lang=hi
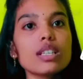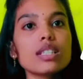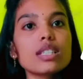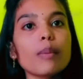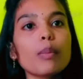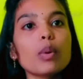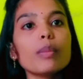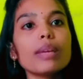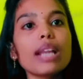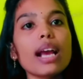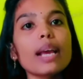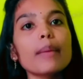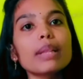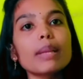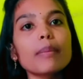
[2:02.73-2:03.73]
सबको मिला
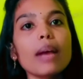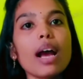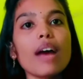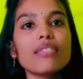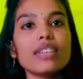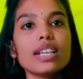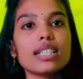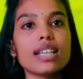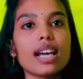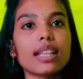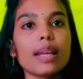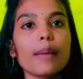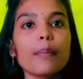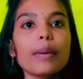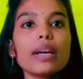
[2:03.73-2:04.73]
के मतलब काफ़ी आ
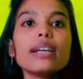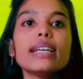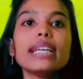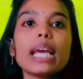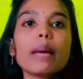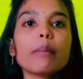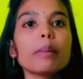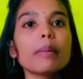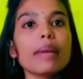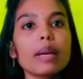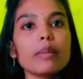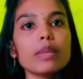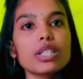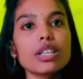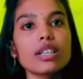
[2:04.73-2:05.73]
जाता है पर डीएमई में
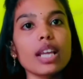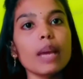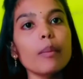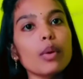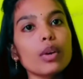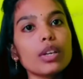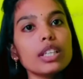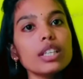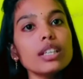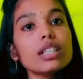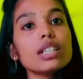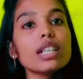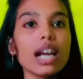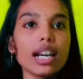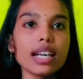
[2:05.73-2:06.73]
एडमिशन टाइम ओनली
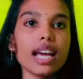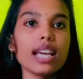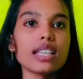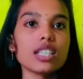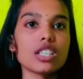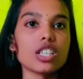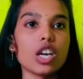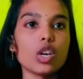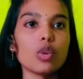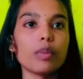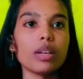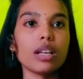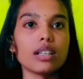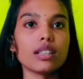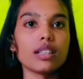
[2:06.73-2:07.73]
अट्ठाईस हज़ार
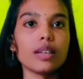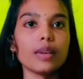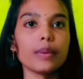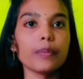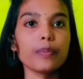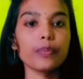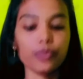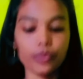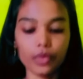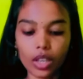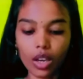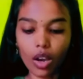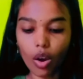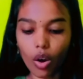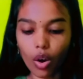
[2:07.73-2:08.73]
रुपये लगते हैं
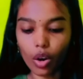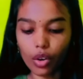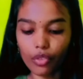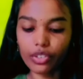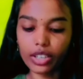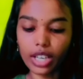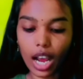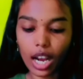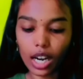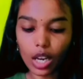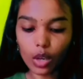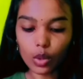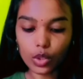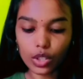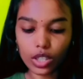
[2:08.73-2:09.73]
और फिर अगला
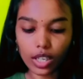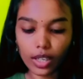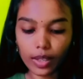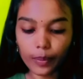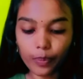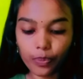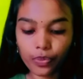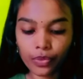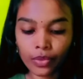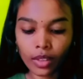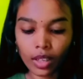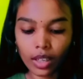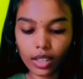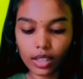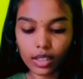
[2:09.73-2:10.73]
क्वेश्चन है
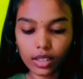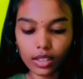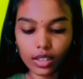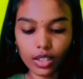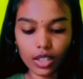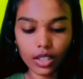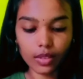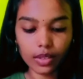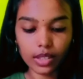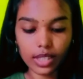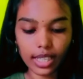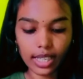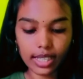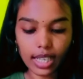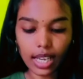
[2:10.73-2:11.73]

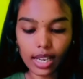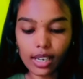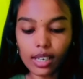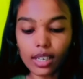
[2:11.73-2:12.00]
सेजल